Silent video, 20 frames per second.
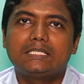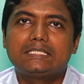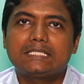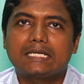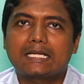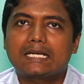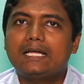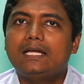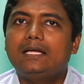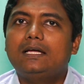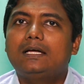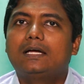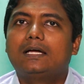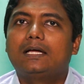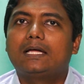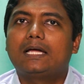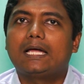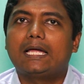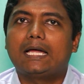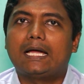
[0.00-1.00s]
যারা
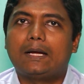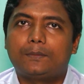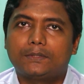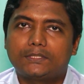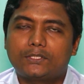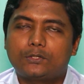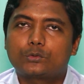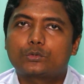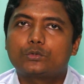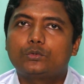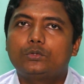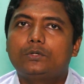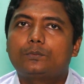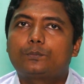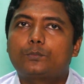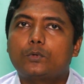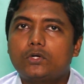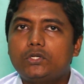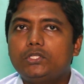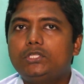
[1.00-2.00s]
আমাদের অঙ্কগুলো
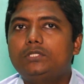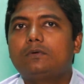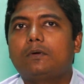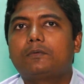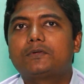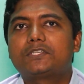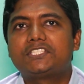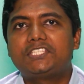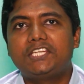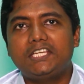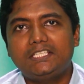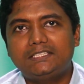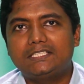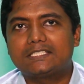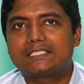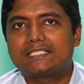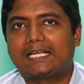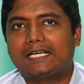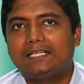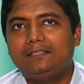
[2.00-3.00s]
প্রকৃতভাবে শিখতে
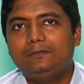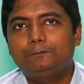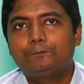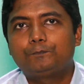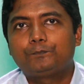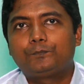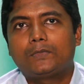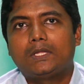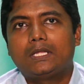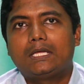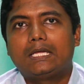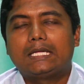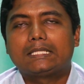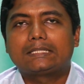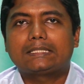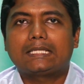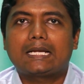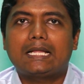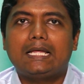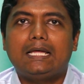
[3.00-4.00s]
চান
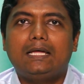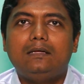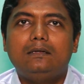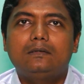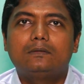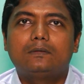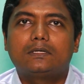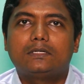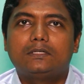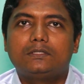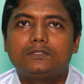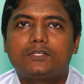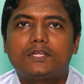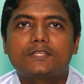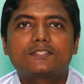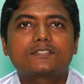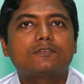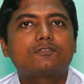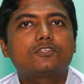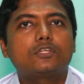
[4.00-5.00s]
তারা
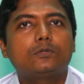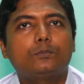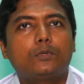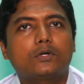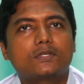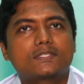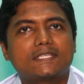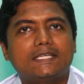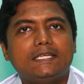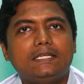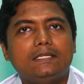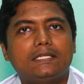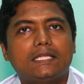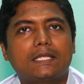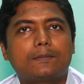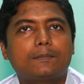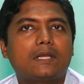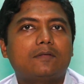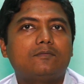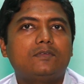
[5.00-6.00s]
ডেসক্রিপশন বক্সে
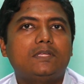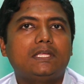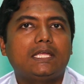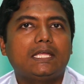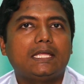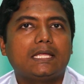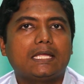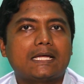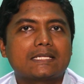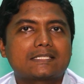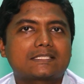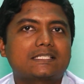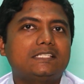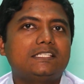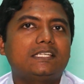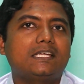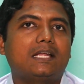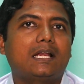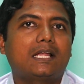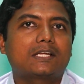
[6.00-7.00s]
দেখবেন আমি আজকে
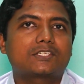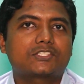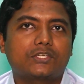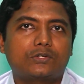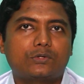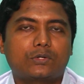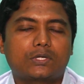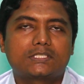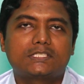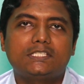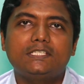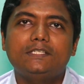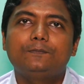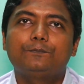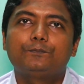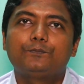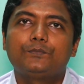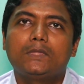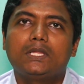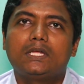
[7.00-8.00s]
যে ক্লাসটা করাচ্ছি
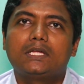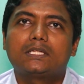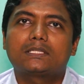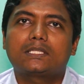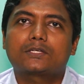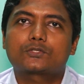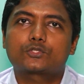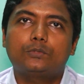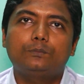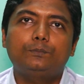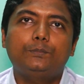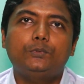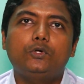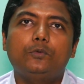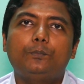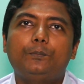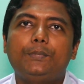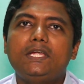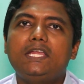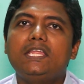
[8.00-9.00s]
তার সম্পূর্ণ
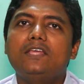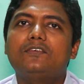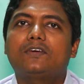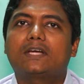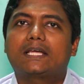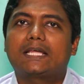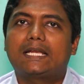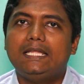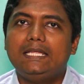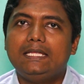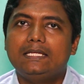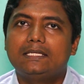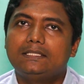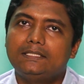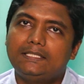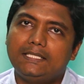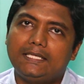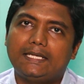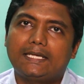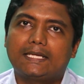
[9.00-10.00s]
পিডিএফ আকারে
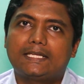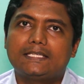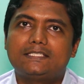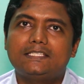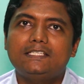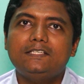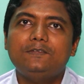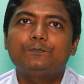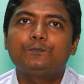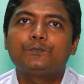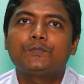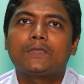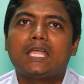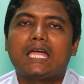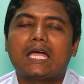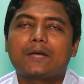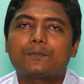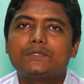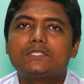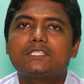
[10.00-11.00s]
দিয়ে রেখেছি
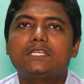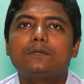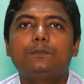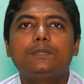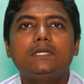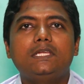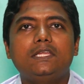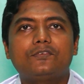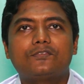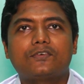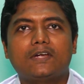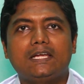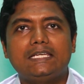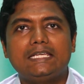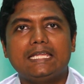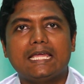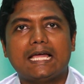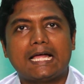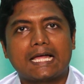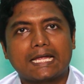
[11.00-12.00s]
আপনি সেই পিডিএফ
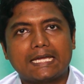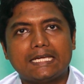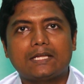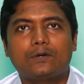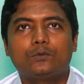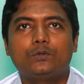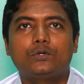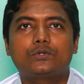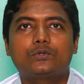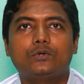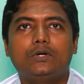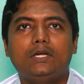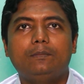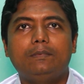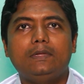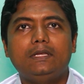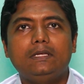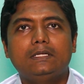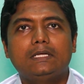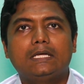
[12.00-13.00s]
ফাইলটি আগে ডাউনলোড করে
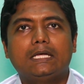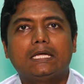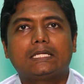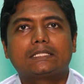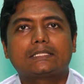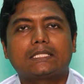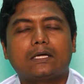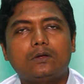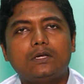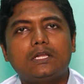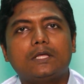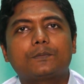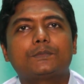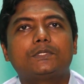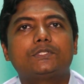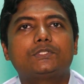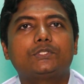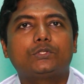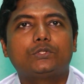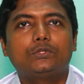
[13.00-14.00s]
নেবেন তাহলে
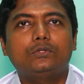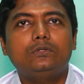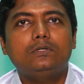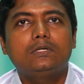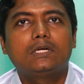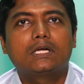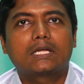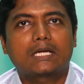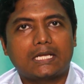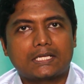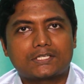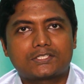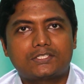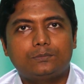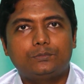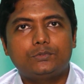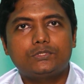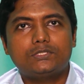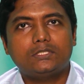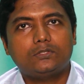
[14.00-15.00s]
আপনার জন্য ক্লাসটি
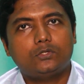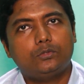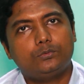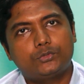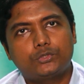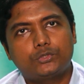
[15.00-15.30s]
বুঝতে খুব